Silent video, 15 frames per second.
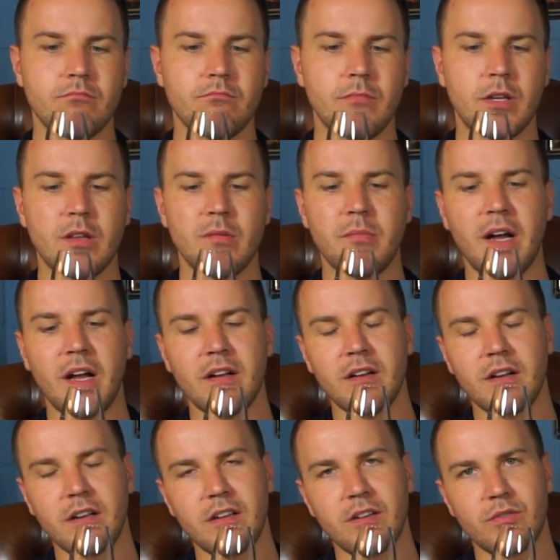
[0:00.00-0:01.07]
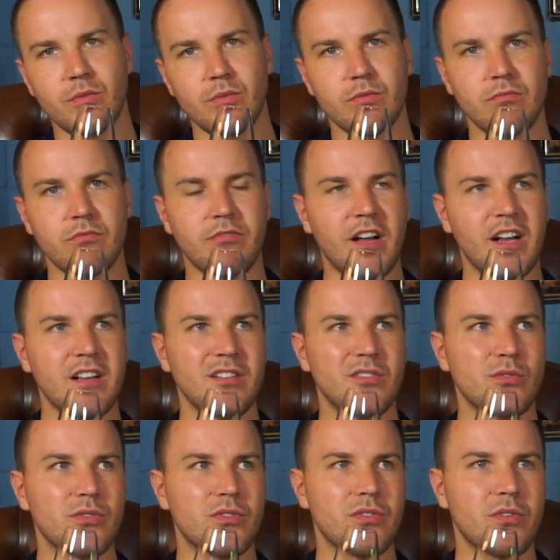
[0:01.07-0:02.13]
Mit einem Hang Richtung
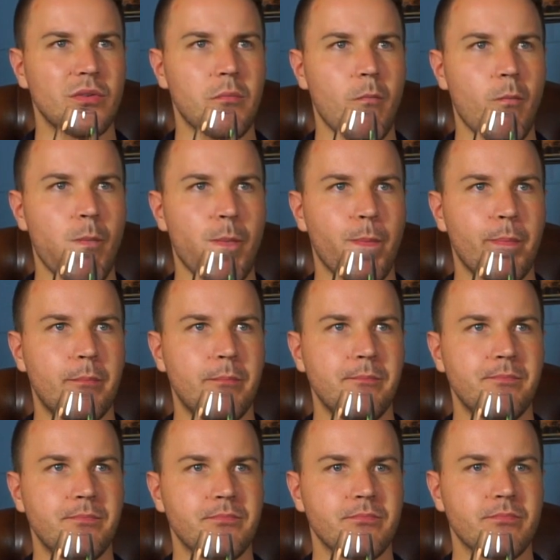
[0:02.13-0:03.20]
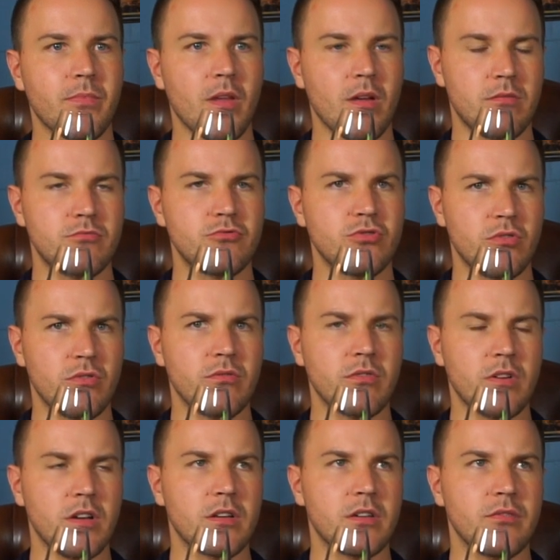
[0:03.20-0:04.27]
Walnuss schon
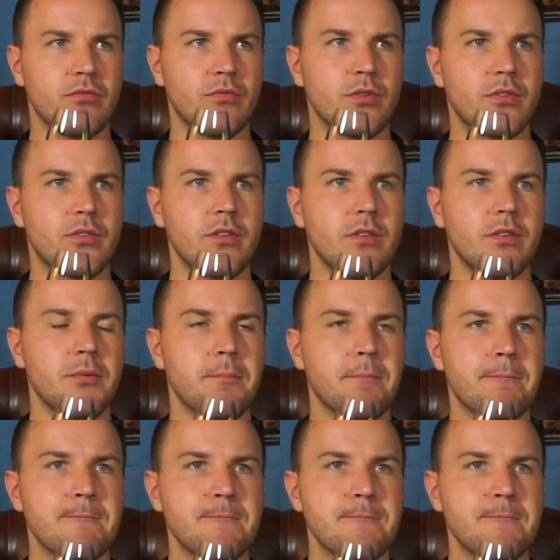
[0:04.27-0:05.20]
relativ würzig.